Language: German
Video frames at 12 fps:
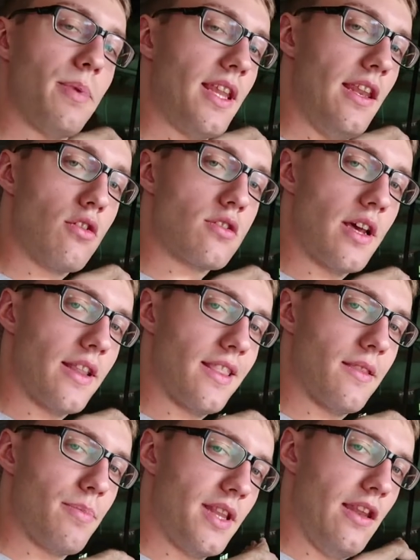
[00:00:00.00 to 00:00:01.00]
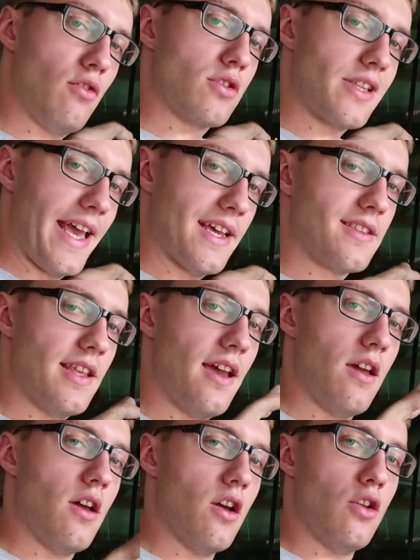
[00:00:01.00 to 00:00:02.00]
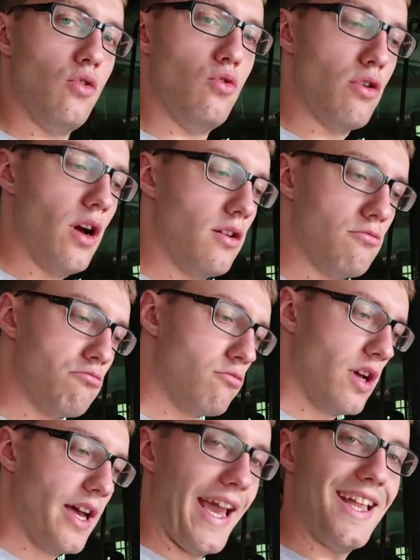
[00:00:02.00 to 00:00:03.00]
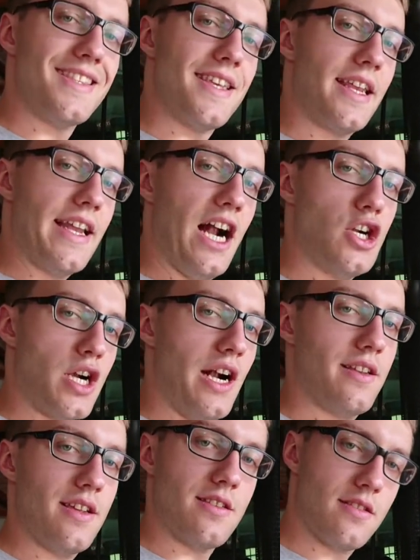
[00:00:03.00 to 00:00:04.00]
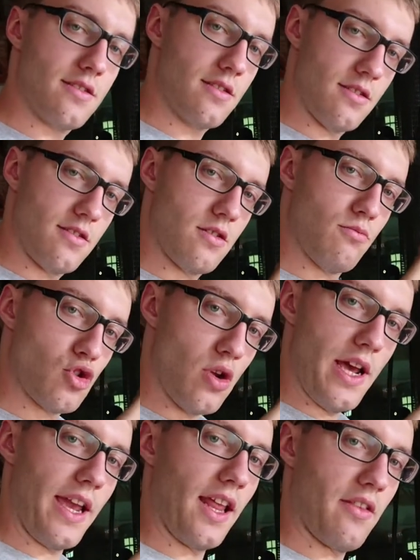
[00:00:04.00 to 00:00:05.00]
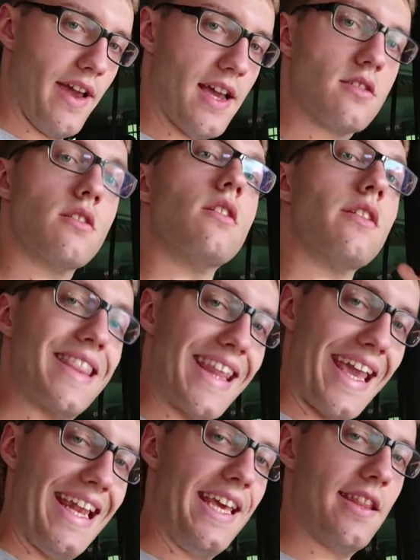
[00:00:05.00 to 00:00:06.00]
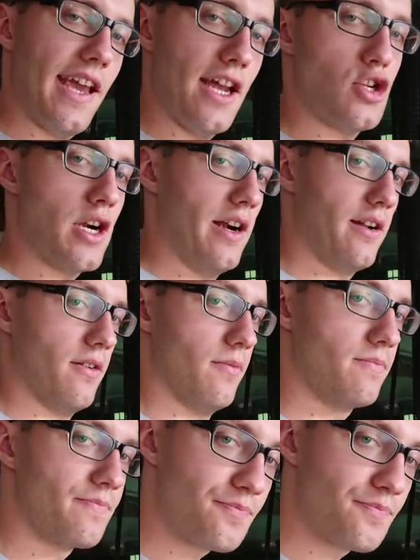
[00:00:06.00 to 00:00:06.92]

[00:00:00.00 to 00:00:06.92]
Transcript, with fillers: Bedienungs Bedienungsleiste nur ein Signalschalter ist, das, das zum Steuergerät weiß, Drehlicht einschalten.